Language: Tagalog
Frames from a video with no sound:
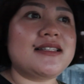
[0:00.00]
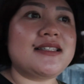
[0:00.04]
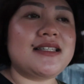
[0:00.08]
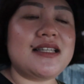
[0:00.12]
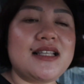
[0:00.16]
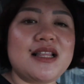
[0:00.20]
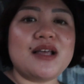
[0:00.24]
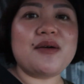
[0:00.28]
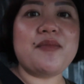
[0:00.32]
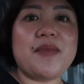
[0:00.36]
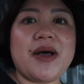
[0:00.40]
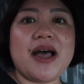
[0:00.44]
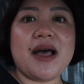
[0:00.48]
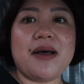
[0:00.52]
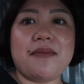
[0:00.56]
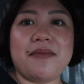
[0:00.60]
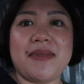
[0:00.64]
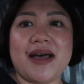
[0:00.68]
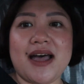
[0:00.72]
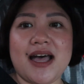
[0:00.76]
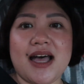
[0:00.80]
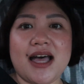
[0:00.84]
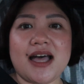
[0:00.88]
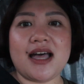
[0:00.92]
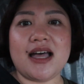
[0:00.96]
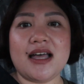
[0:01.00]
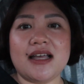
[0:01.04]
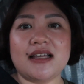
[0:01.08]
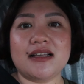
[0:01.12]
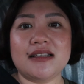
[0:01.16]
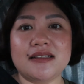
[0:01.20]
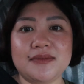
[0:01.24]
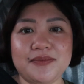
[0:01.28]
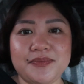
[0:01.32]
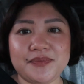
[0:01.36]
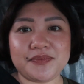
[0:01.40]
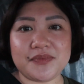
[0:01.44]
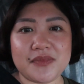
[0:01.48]
si na mama,
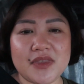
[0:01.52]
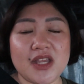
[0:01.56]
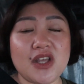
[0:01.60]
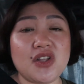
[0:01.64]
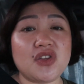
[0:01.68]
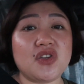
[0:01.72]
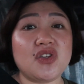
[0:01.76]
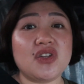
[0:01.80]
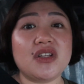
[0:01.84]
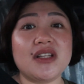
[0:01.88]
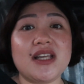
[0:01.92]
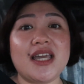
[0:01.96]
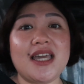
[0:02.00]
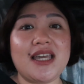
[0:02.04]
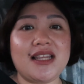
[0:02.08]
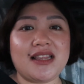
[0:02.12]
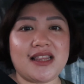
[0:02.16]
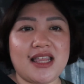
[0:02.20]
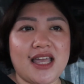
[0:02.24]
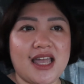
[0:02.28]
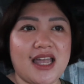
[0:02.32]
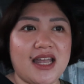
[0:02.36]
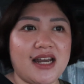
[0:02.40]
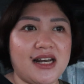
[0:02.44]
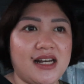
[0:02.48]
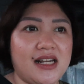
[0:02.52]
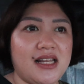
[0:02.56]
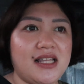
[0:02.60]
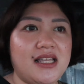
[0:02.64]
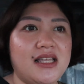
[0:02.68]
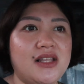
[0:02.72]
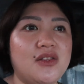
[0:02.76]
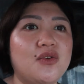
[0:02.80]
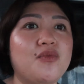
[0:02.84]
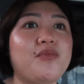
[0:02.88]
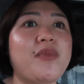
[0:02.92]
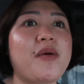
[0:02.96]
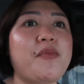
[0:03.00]
nandun kay Terry.
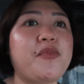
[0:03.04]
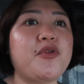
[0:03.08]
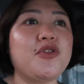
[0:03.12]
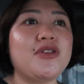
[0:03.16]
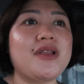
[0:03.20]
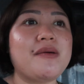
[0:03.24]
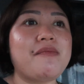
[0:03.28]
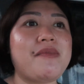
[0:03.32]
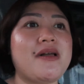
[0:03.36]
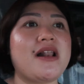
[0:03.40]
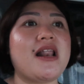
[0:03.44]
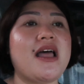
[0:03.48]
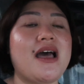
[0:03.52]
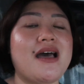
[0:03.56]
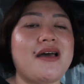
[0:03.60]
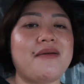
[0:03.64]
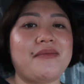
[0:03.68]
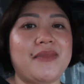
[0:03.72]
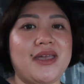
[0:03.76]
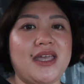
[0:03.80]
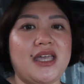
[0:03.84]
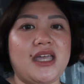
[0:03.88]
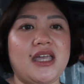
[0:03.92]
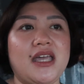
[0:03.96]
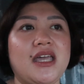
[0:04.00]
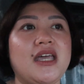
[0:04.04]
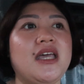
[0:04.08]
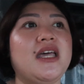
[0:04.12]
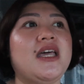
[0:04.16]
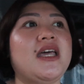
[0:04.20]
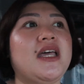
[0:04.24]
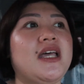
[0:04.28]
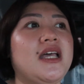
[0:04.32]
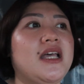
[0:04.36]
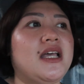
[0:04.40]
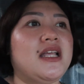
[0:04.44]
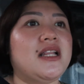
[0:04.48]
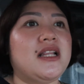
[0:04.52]
Nung papunta pala kami,
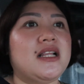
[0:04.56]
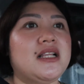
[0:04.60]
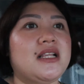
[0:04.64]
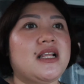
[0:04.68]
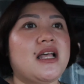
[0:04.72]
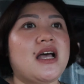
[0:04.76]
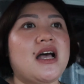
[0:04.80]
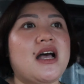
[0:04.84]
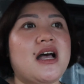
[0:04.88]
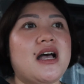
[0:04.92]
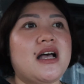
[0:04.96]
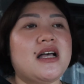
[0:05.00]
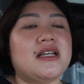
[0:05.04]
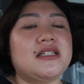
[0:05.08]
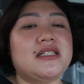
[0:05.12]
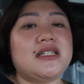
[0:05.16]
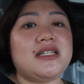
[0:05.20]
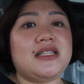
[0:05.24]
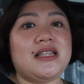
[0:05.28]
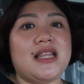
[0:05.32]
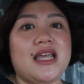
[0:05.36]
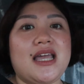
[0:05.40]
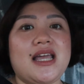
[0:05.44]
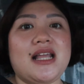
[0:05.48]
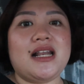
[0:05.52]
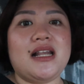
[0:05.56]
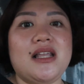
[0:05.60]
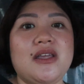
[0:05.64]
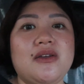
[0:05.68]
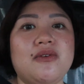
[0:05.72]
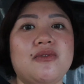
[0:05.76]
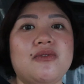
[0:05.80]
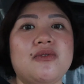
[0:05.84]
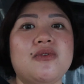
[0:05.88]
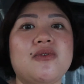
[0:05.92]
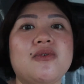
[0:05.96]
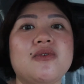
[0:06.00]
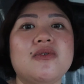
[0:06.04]
uh, si Terry
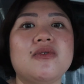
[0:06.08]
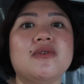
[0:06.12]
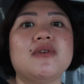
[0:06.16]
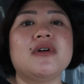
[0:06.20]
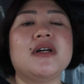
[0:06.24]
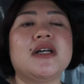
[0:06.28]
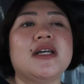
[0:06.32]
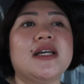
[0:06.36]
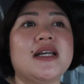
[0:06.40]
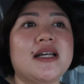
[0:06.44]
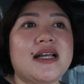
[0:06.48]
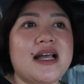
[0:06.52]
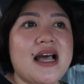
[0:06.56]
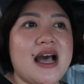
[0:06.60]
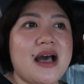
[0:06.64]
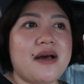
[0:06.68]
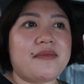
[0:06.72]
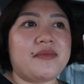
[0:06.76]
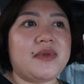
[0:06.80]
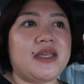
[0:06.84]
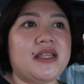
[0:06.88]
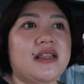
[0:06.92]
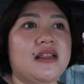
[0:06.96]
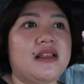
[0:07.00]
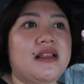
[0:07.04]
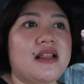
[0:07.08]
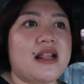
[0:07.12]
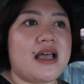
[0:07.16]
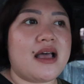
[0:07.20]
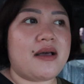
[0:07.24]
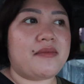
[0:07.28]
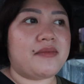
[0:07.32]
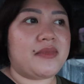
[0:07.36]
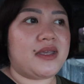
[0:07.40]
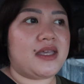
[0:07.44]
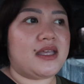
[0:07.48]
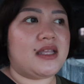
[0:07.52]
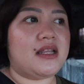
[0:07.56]
yung gamit
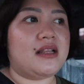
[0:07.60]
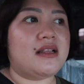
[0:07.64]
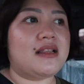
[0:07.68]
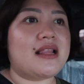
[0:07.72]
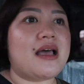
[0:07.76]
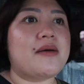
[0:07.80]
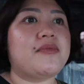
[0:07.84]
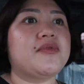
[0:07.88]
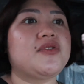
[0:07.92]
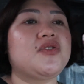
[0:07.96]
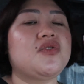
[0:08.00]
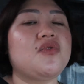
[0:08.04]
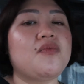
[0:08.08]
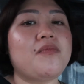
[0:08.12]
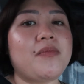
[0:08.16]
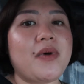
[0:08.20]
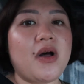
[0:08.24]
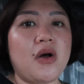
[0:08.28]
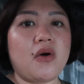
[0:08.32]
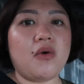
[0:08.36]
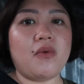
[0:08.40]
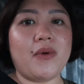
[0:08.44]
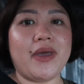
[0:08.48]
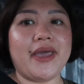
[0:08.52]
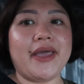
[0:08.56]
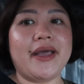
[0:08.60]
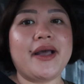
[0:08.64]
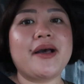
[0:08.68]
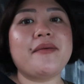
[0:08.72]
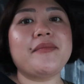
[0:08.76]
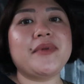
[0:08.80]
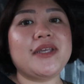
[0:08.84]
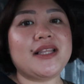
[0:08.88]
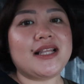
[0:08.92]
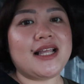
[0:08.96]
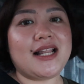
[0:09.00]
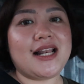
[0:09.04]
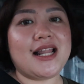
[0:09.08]
namin. Tapos nung pauwi,
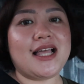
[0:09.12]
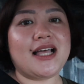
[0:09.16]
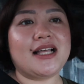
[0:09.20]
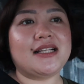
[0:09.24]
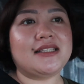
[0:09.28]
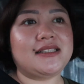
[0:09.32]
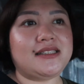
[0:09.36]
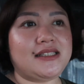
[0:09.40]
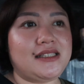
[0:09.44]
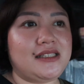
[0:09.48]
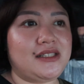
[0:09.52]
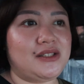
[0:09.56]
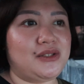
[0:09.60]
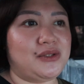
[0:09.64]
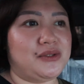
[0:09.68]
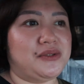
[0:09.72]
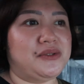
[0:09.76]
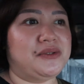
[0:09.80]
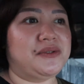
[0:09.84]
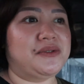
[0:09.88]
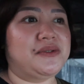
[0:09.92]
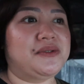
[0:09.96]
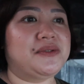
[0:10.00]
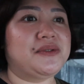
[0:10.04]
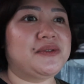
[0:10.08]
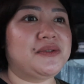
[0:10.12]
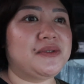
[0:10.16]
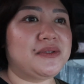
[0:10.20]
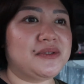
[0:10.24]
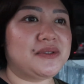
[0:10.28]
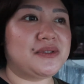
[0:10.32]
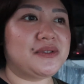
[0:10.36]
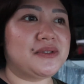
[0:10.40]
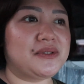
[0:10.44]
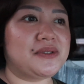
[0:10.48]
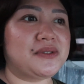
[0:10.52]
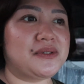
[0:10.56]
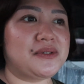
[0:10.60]
kami na lang dito.
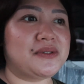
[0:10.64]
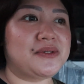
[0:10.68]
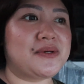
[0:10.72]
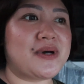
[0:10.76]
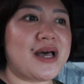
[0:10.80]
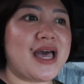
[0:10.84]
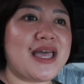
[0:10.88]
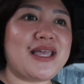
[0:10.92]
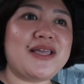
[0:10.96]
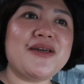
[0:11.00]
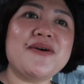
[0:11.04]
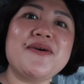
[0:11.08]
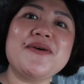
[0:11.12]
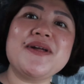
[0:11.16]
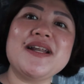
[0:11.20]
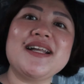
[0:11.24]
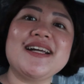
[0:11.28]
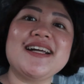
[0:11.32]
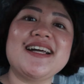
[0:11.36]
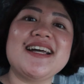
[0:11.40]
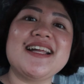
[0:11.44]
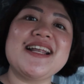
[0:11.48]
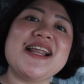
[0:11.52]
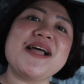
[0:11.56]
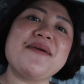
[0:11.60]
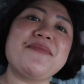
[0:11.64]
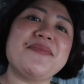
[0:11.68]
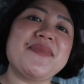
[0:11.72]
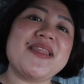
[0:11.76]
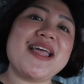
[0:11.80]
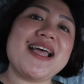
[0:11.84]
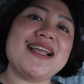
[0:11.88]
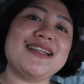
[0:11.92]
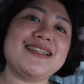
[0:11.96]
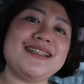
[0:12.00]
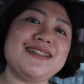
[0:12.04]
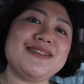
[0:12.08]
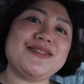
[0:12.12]
So, ayun ang ganap
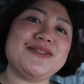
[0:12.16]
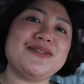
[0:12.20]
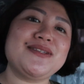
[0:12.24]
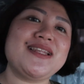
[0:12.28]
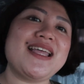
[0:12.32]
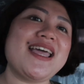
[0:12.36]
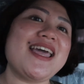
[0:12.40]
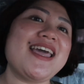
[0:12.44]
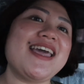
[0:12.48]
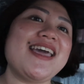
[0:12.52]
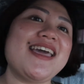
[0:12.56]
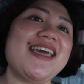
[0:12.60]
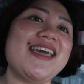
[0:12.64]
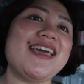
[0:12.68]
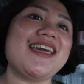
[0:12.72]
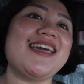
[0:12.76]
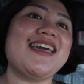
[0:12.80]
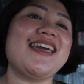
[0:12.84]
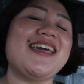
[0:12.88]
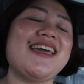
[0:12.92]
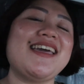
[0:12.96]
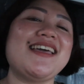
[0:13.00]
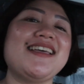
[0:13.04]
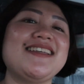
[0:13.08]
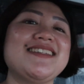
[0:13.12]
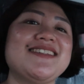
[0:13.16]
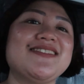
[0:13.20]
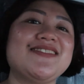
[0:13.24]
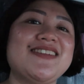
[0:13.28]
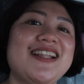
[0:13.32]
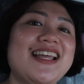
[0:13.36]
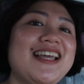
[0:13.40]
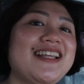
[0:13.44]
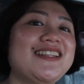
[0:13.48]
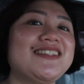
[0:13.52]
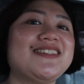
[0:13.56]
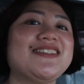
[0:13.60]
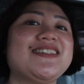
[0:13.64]
natin today. So,
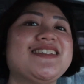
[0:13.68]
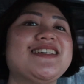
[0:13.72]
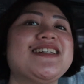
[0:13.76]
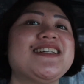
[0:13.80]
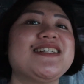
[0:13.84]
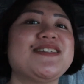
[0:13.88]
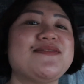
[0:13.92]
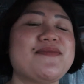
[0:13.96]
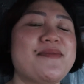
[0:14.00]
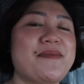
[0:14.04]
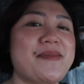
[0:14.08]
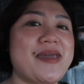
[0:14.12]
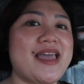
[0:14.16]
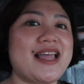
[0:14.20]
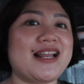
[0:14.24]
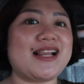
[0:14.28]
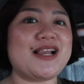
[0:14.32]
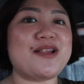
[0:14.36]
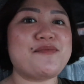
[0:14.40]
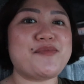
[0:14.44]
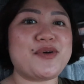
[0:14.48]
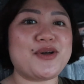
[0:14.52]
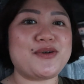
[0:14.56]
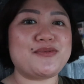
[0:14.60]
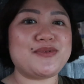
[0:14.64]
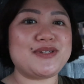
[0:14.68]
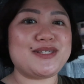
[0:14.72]
later. mamaya na lang